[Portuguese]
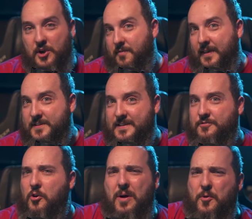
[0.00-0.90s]
ao invés de ser
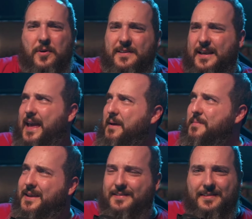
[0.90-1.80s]
só uma coisa que aquela
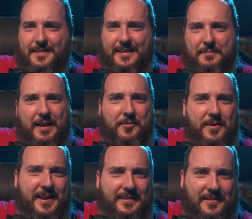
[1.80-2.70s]
amiga esquisita que trabalha
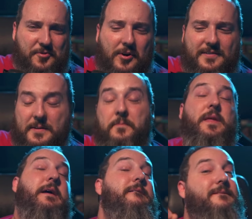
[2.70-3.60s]
com crianças gosta,
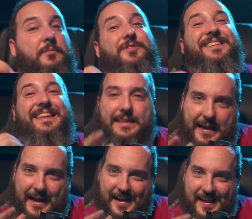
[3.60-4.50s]
vamos
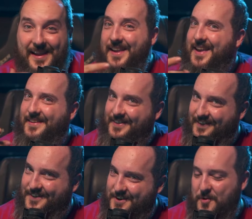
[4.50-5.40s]
sentar e
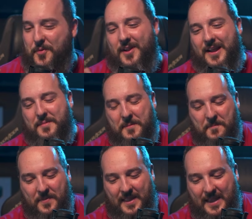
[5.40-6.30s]
assistir o programa.
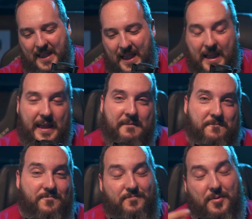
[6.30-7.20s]
E,
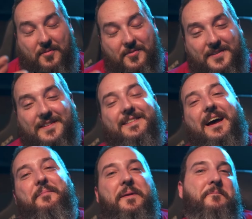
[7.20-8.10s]
bom, vocês
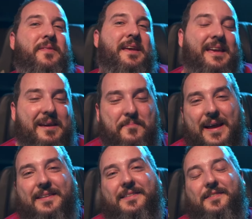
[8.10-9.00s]
sabem que
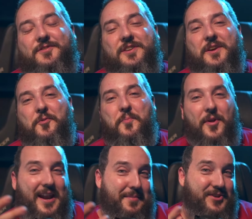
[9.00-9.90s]
para assistir um
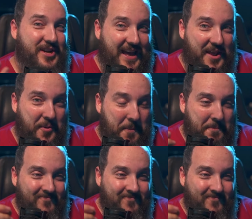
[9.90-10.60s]
programa chileno.